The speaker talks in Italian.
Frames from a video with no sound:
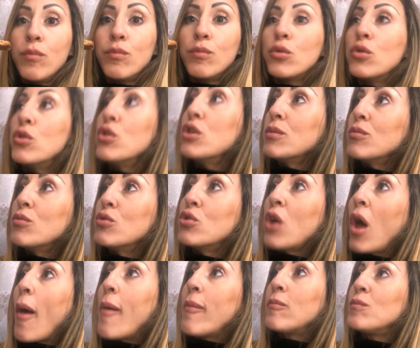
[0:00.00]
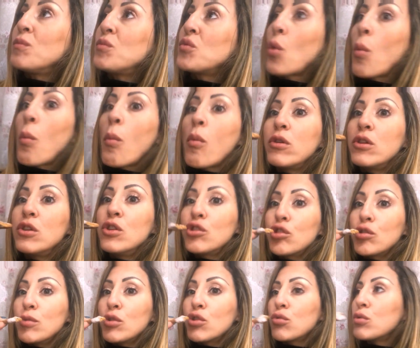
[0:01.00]
buoni amore, sono
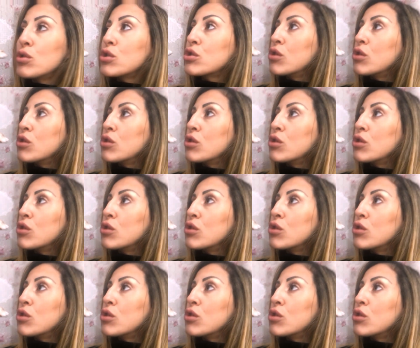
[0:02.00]
buonissimi e super